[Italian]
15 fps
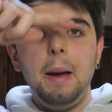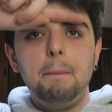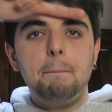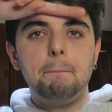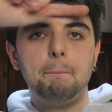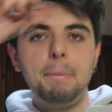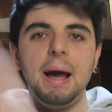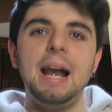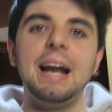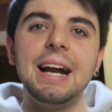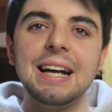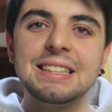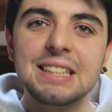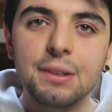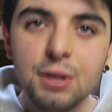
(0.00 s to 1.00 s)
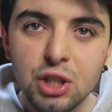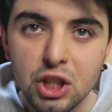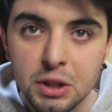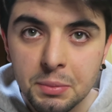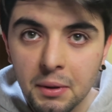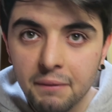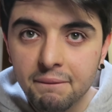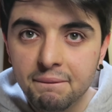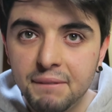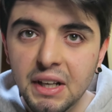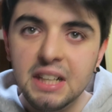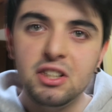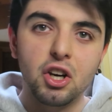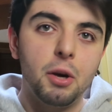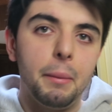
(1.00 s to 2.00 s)
E beh ragazzi questo è il prossimo
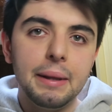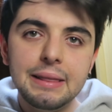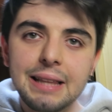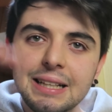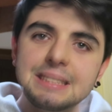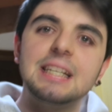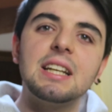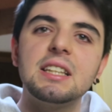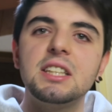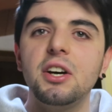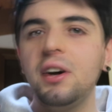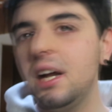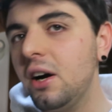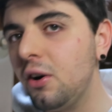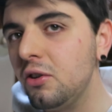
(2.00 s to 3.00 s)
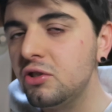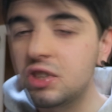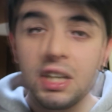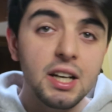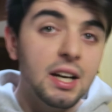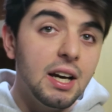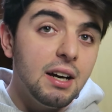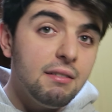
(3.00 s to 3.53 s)
video Come in descrizione oggi